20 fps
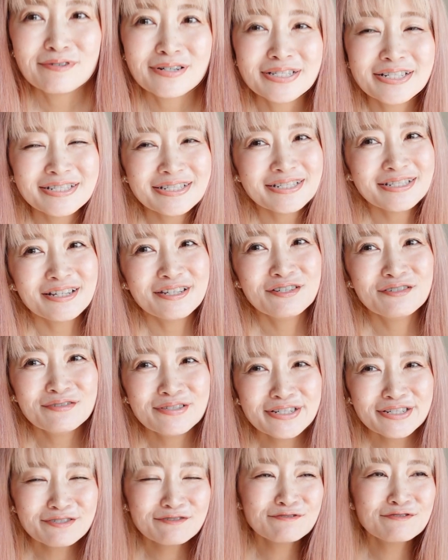私ね、
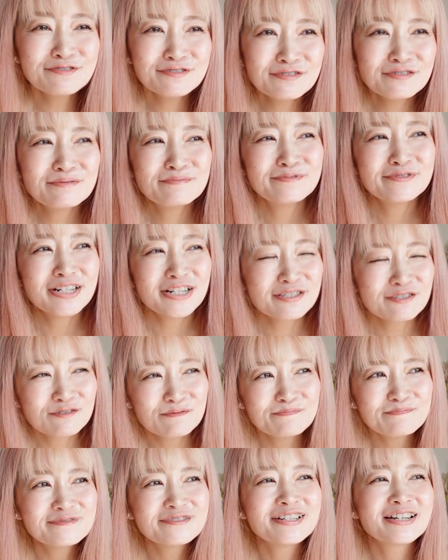ユニクロの
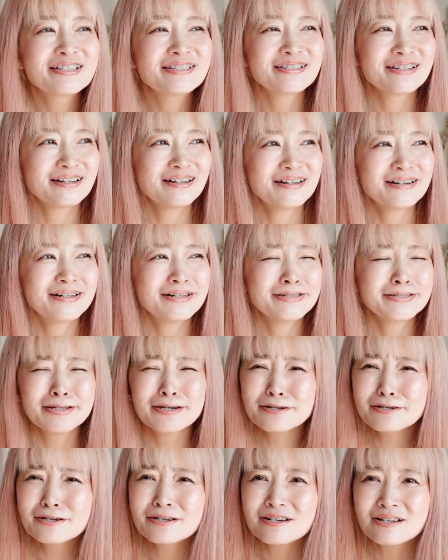ブラトップだったら
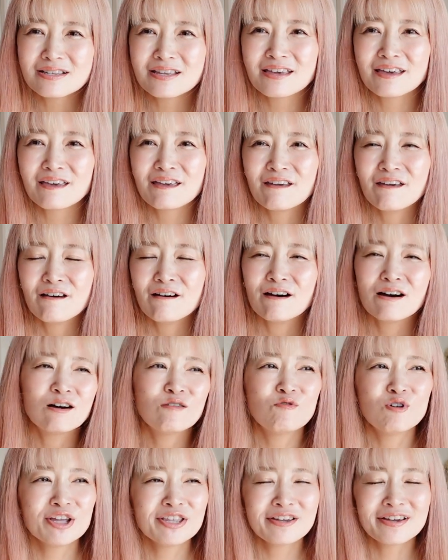なんかね
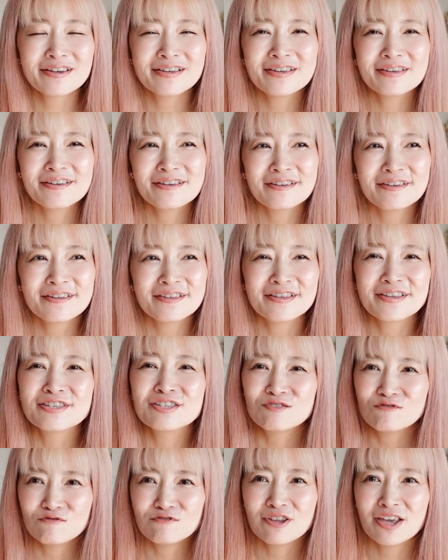合わないんで
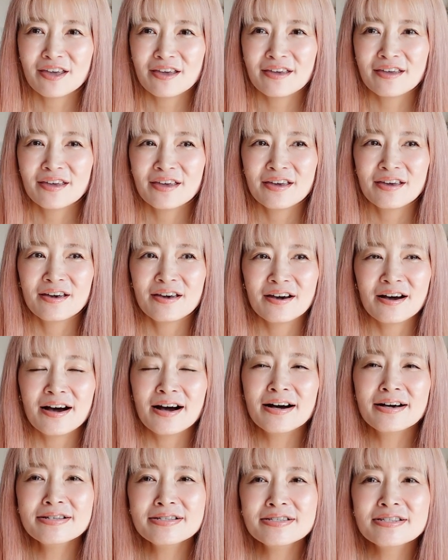すよね。
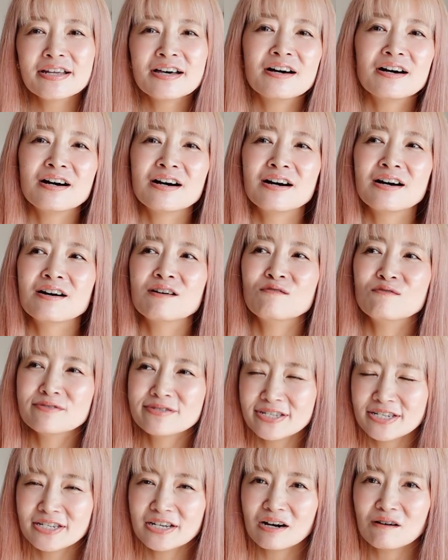アンダー
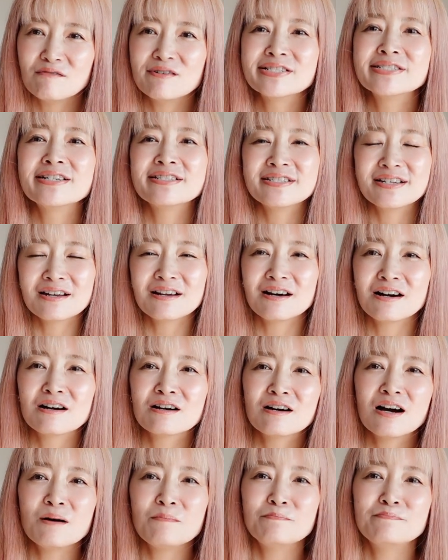に合わせたら
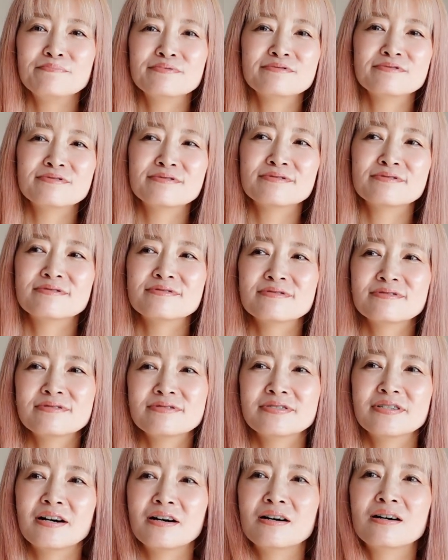カップ
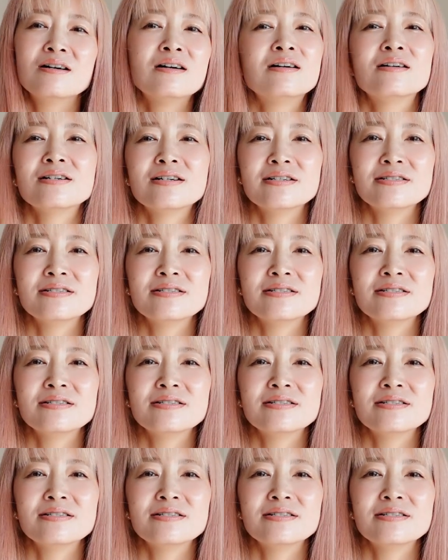が